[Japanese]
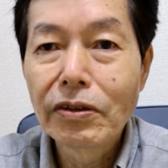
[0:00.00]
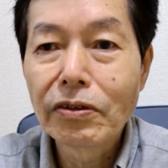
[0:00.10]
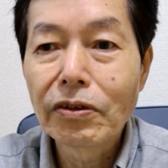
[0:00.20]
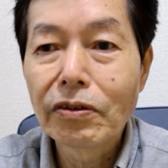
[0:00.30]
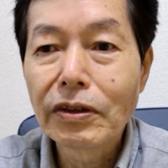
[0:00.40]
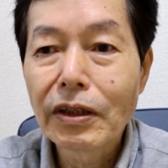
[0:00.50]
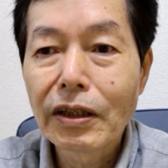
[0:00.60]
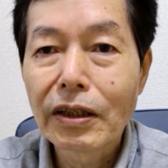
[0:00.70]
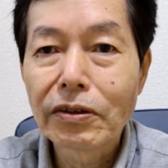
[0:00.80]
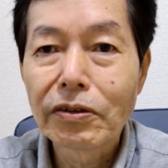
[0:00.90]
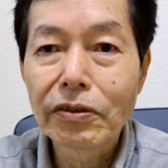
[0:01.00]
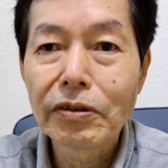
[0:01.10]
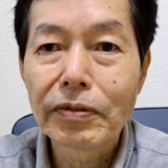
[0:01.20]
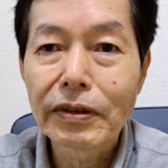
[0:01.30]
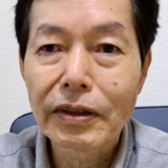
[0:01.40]
いうように話を
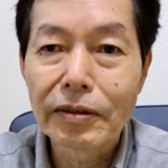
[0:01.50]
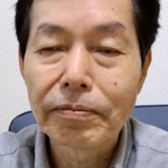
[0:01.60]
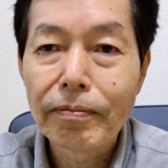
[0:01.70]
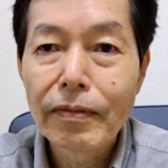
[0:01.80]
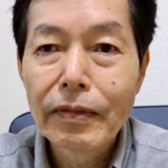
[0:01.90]
しました。